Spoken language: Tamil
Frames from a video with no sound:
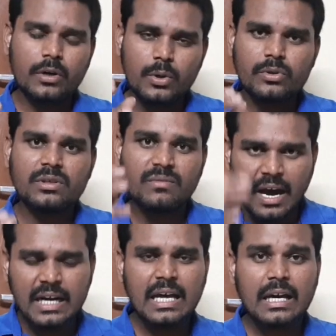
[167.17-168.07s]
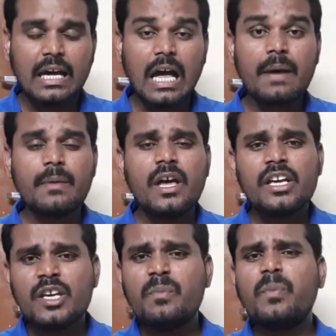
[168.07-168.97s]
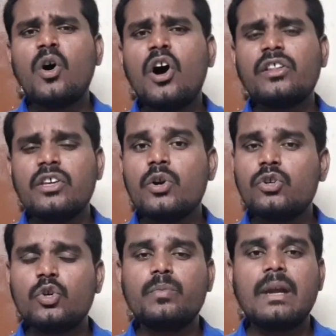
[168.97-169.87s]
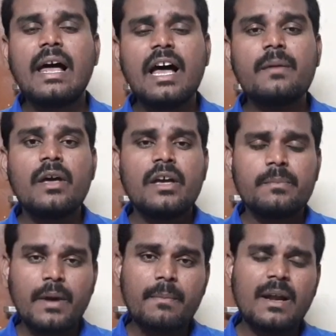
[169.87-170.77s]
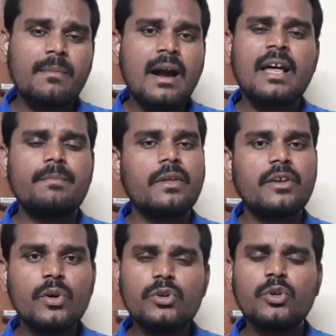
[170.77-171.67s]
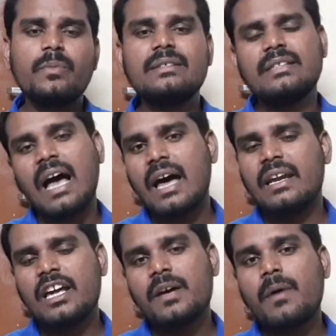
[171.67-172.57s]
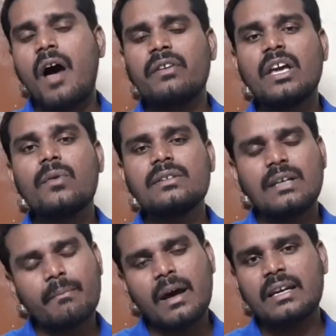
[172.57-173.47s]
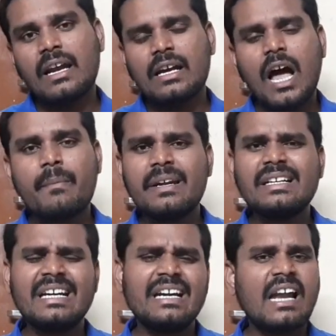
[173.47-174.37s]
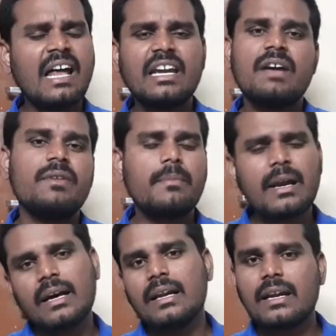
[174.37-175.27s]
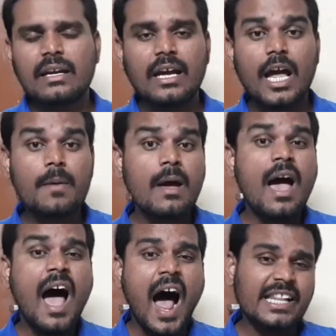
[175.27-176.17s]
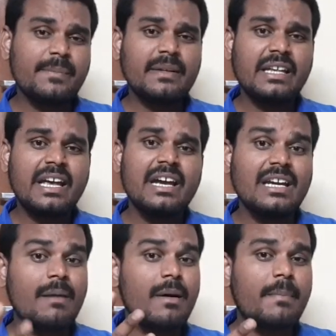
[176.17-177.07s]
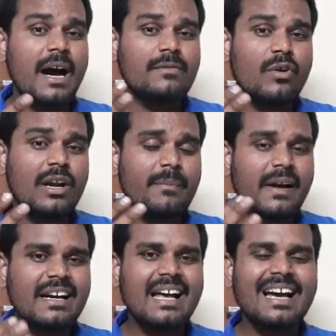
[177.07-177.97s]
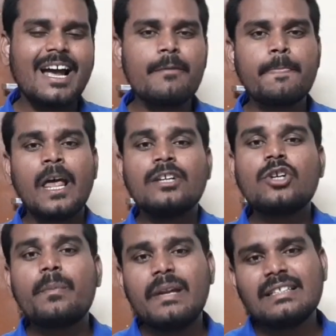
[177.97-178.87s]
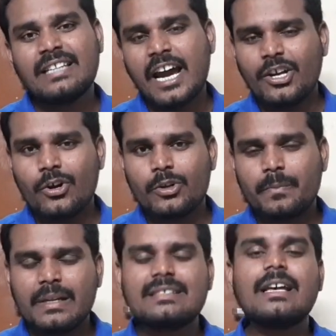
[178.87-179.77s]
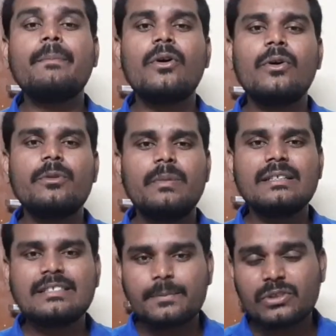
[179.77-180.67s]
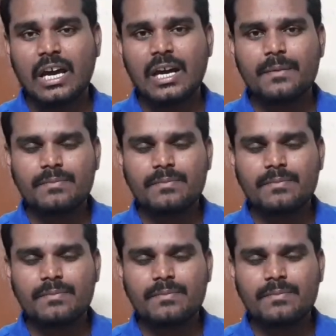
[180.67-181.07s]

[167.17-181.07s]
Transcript: தொகை கொடுத்து வாங்கினாங்க இப்போது இந்த யூடியூப்பில் பிரபலமான யூடியூபர்ஸ் யார் அவங்க எவ்வளோ சம்பாதிக்கிறாங்க அப்படின்ட்டு நிறைய விபரங்கள் இருக்குங்க அதை பற்றி நம்ம பார்ட் ஃபோரில் பார்க்கலாங்க ஸோ ப்ளீஸ் ஸ்டேட்யூன் ப்ளீஸ் சப்போர்ட் ப்ளீஸ் சப்ஸ்கிரைப்